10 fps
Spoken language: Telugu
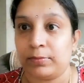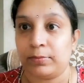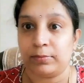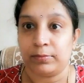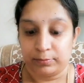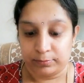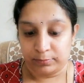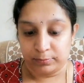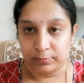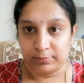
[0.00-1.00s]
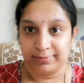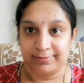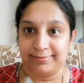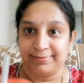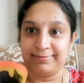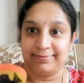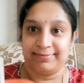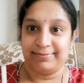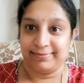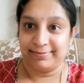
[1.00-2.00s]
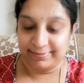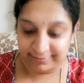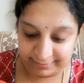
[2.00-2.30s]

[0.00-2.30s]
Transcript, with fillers: ఎక్కువగా లేవు కాబట్టి నేను